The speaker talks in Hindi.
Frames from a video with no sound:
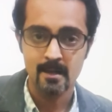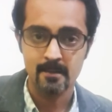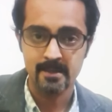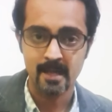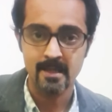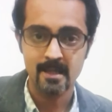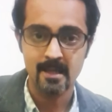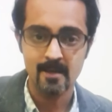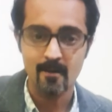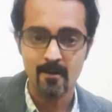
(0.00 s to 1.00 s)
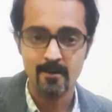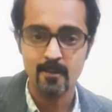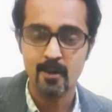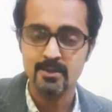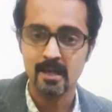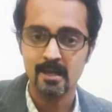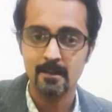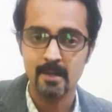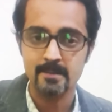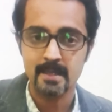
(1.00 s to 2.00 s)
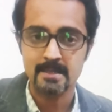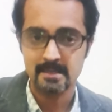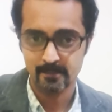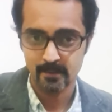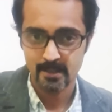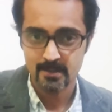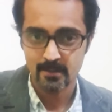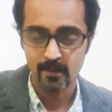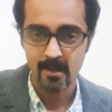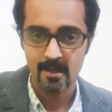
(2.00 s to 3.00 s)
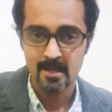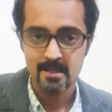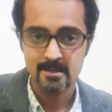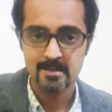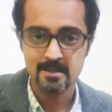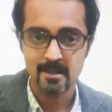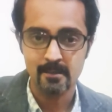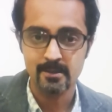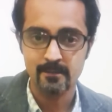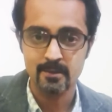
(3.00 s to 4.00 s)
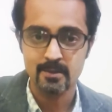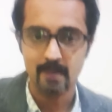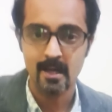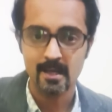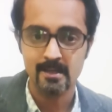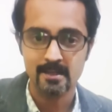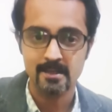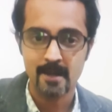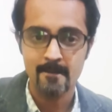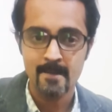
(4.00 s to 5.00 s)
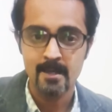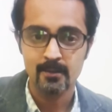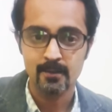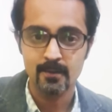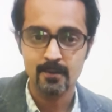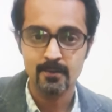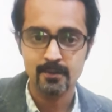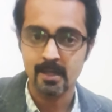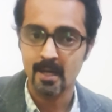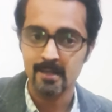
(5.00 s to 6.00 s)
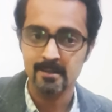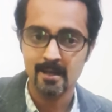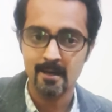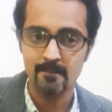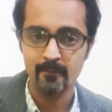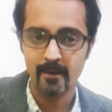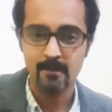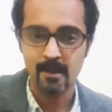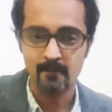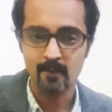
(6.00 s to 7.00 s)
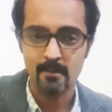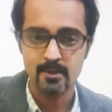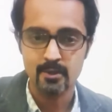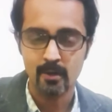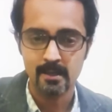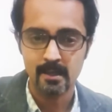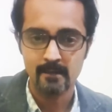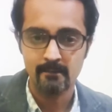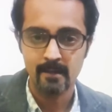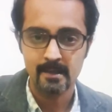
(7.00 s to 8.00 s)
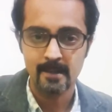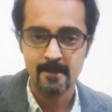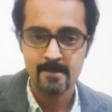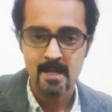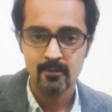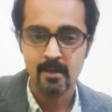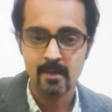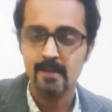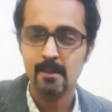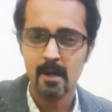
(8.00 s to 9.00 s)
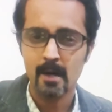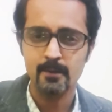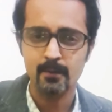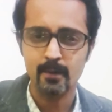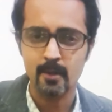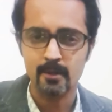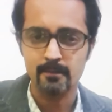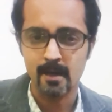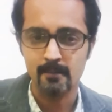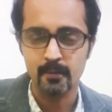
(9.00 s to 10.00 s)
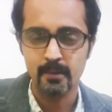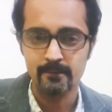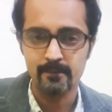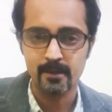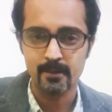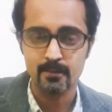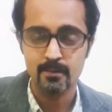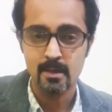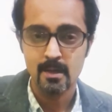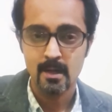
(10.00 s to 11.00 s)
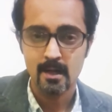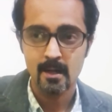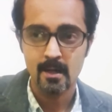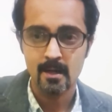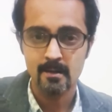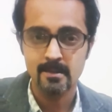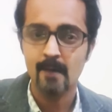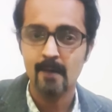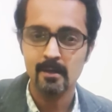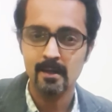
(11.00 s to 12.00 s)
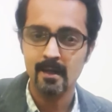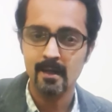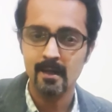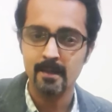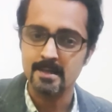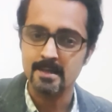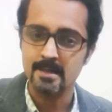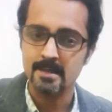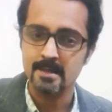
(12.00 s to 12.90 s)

बताएंगे और बहुत सारे हमारे पास सेलिब्रिटीज़ होंगे जिनसे हम इंटरव्यूज़ वगैरह कर रहे हैं तो तुर्कियान का हम वो हमें ज्वाइन करने वाली हैं तुर्कियान के बारे में थोड़ा बहुत मैं आपको ब्रीफ कर दूं ये आपको लगेगा कि पाकिस्तानी ही